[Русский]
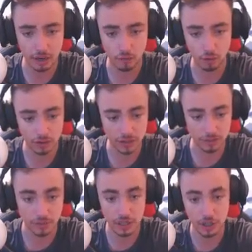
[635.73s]
Вот,
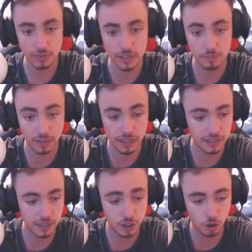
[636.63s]
зашибись, полторы
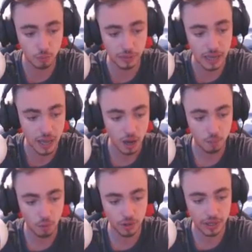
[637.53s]
тысячи опыта.
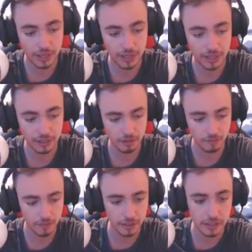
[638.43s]
Поки хил.
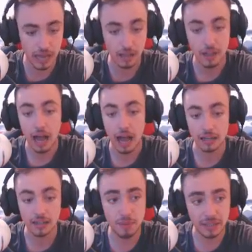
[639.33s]
Да. А,
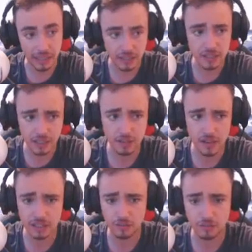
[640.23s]
ребят, я действительно,
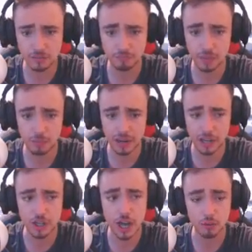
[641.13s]
наверное,
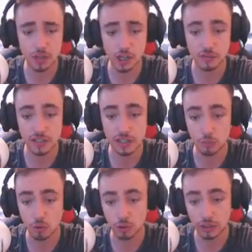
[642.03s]
прокачаем нашего
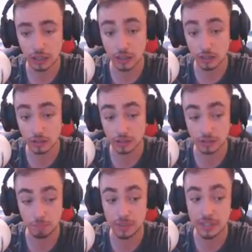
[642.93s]
самурота
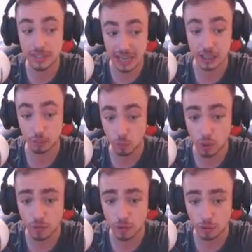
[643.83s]
к 50 э,
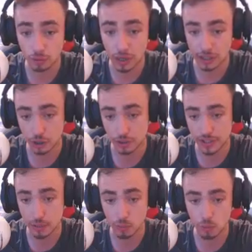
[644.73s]
уровню, это еще
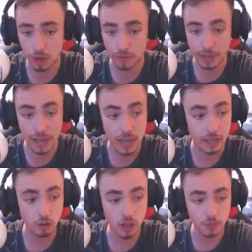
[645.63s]
7 уровней,
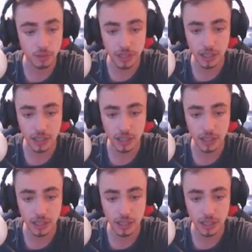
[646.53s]
и только после